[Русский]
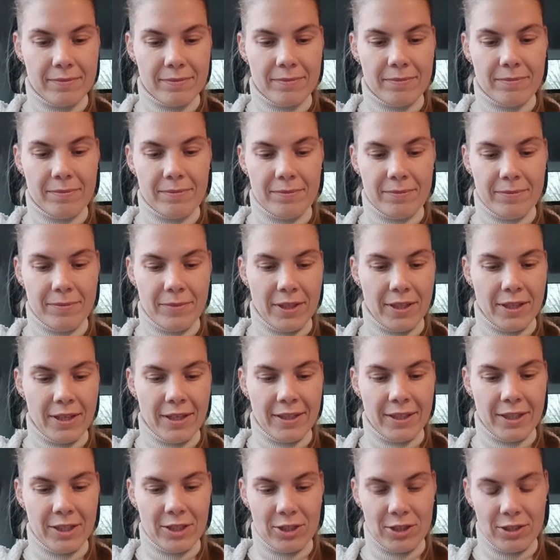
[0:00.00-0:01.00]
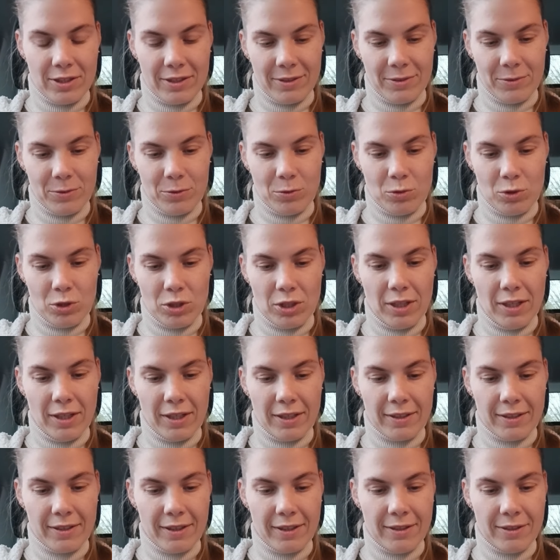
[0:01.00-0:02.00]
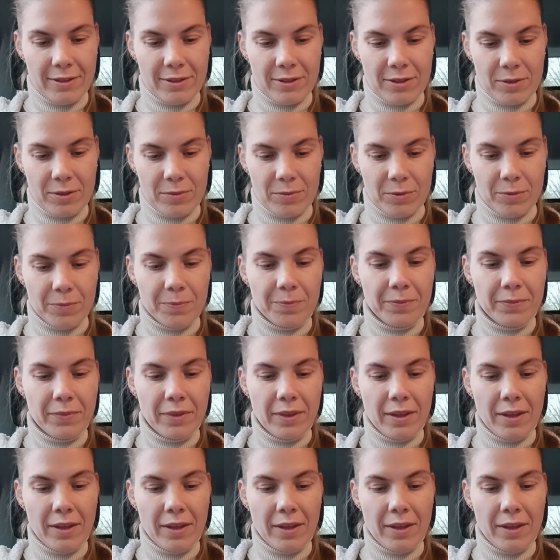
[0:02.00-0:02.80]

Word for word: меня, значит, учили английскому.